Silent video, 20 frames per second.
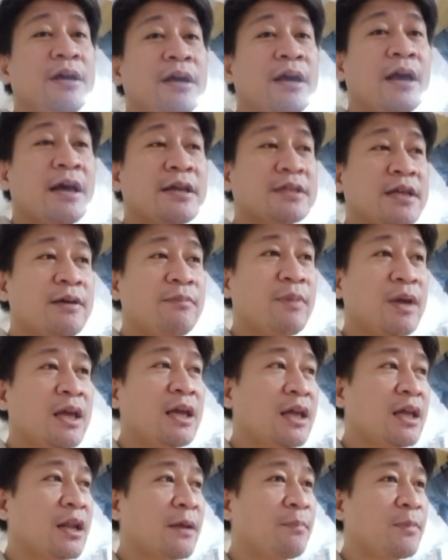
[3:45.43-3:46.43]
Kasi
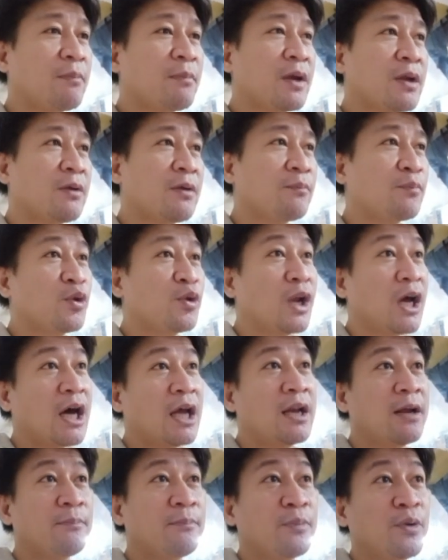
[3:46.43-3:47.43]
mahirap naman yung
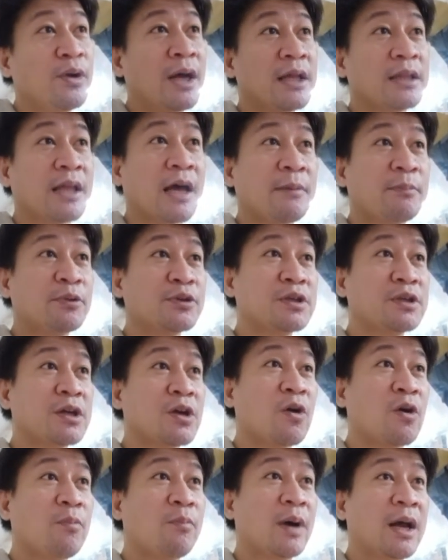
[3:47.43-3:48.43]
punakan ng puna tapos
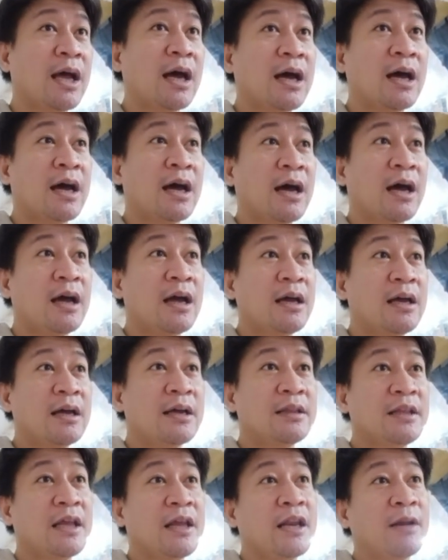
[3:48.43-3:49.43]
ikaw pala
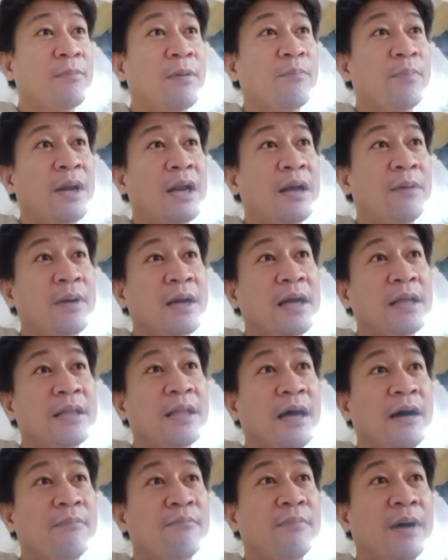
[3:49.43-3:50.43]
hindi naman pala
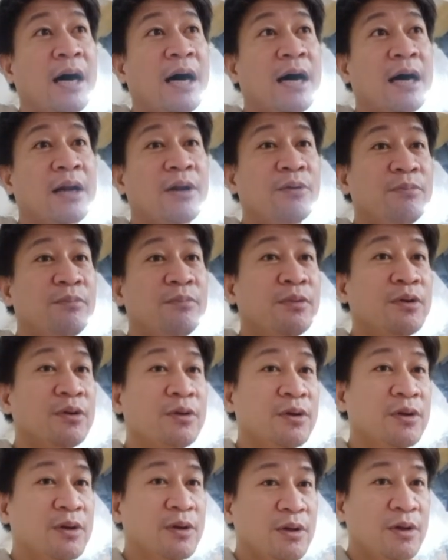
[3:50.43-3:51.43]
maganda ang background mo.
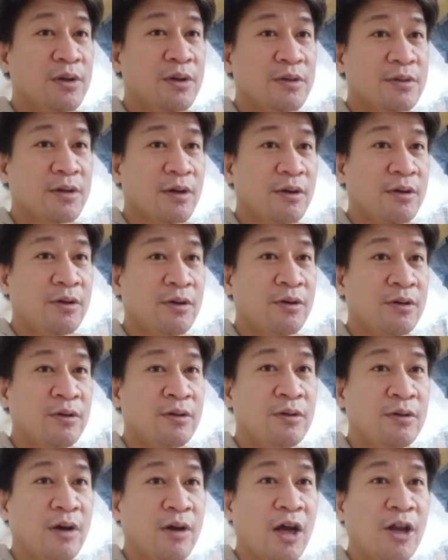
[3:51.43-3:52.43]
So,
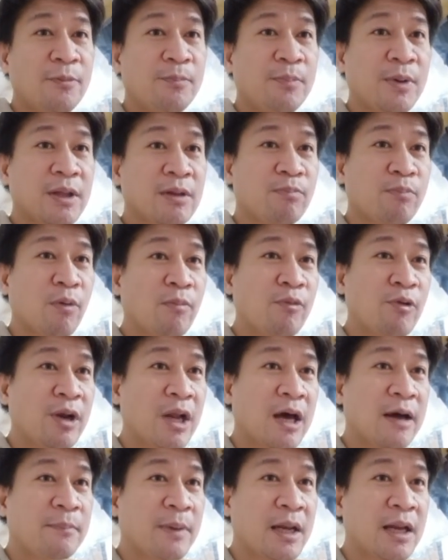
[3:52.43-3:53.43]
ano pat
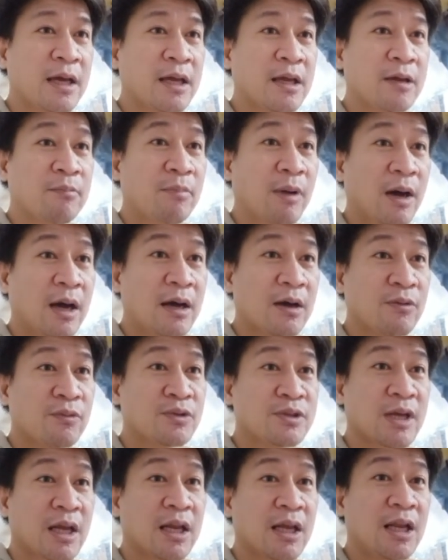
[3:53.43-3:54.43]
pumuna ka pa ng iba
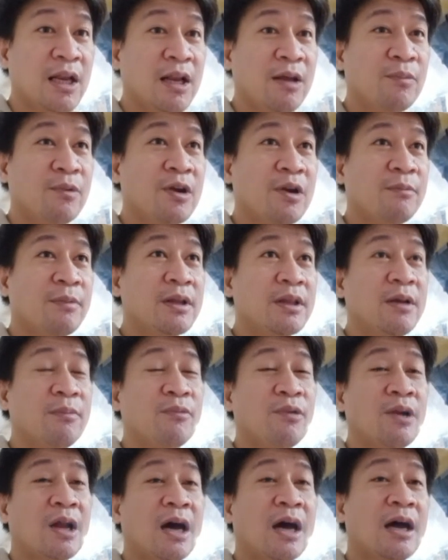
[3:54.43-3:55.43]
kung sarili mo naman hindi
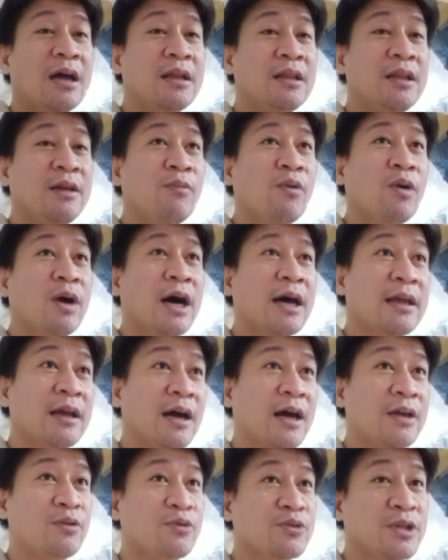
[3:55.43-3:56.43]
mo naka, hindi mo
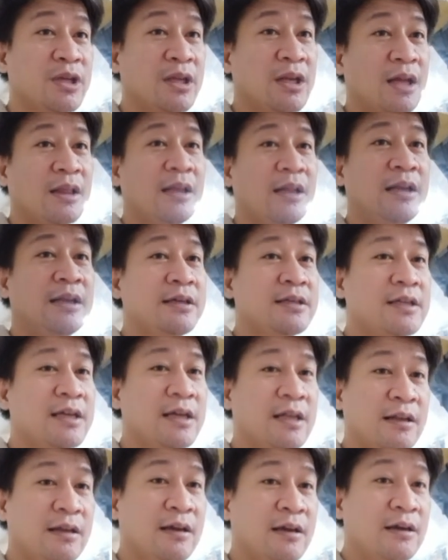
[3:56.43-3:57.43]
kayang ayusin at
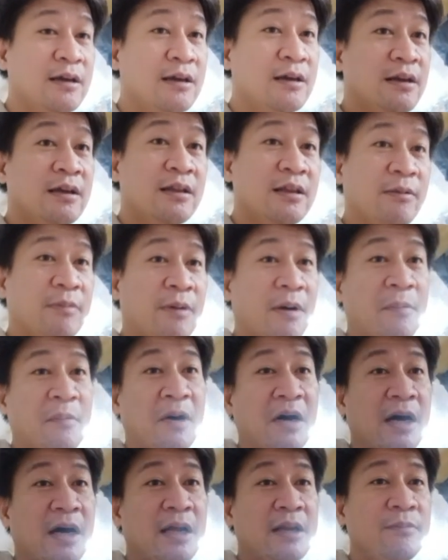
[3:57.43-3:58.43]
linisin. 'Di ba
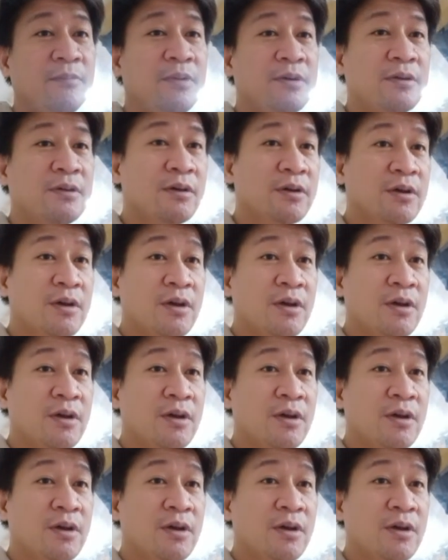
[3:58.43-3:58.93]
mga ka-review?